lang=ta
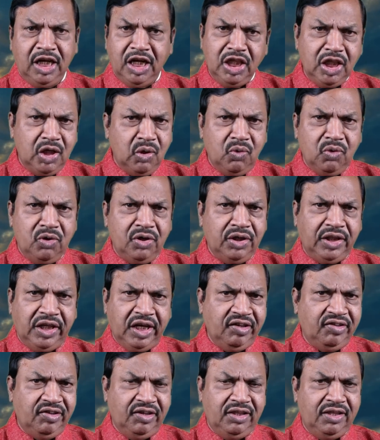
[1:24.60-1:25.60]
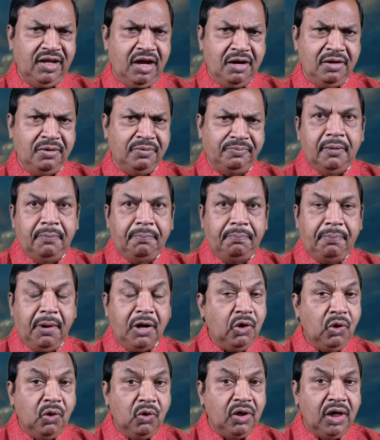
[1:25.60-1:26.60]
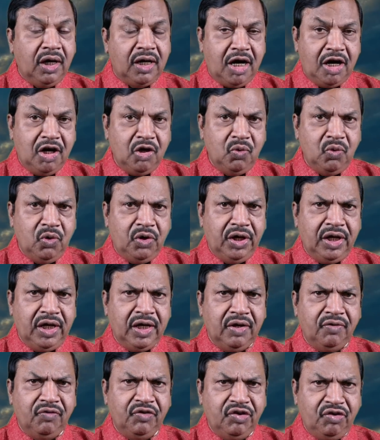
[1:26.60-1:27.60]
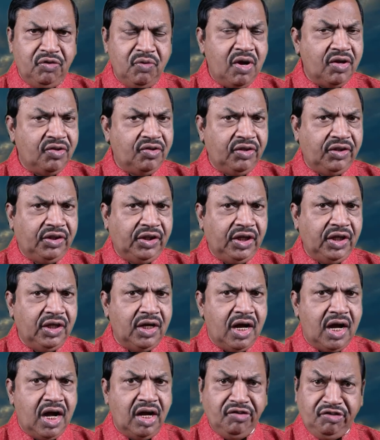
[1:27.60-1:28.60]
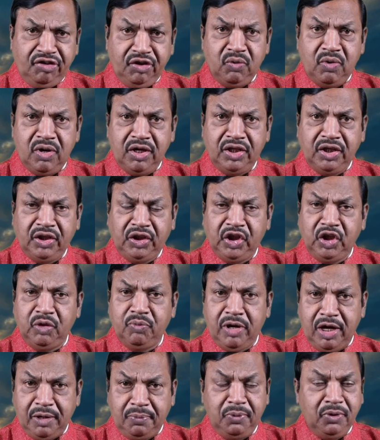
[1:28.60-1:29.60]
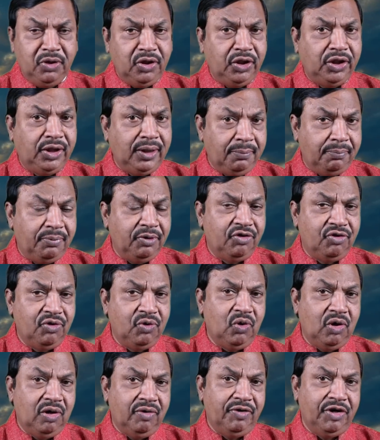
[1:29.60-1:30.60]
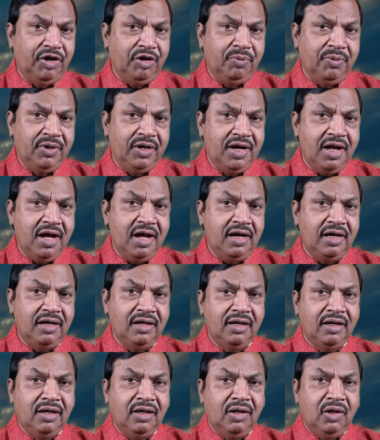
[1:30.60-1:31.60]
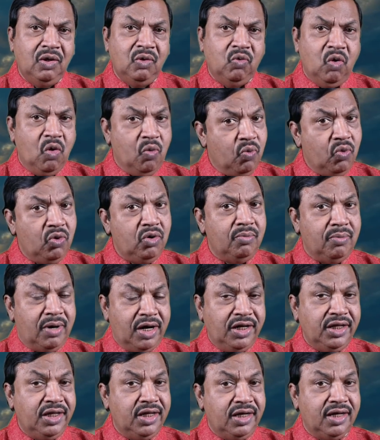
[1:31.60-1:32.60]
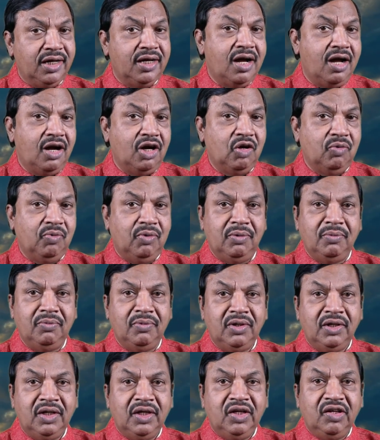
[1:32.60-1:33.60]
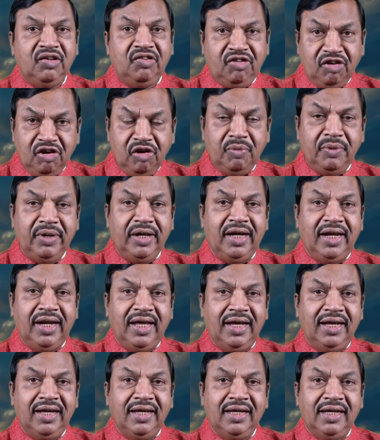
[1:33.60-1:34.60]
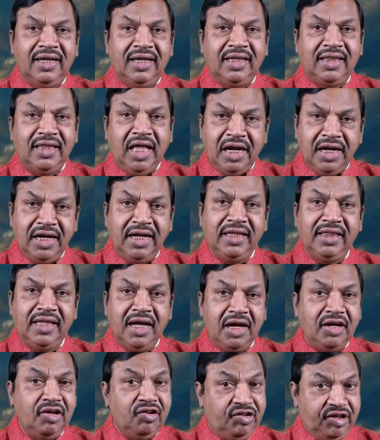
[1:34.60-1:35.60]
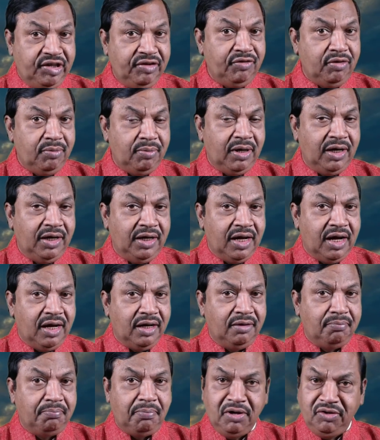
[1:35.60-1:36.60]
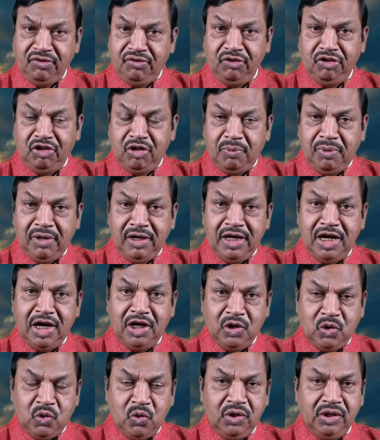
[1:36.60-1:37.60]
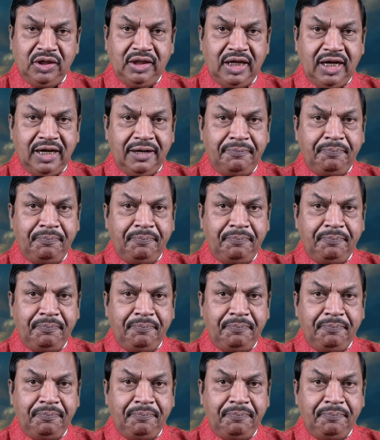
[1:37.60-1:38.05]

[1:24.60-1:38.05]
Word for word: எந்த ஒரு தேசத்தானும் பரலோக கடவுளுடைய விசுவாசத்தையும் ஆசிர்வாதத்தையும் அற்புதத்தையும் பெற்றுக்கொள்ள வேண்டுமென்றால் ஒவ்வொரு மனிதனுக்காகவும் சிலுவையில் தன்னைத்தானே ஜீவ பலியாய் பரிசுத்த பலியாய் கொடுத்த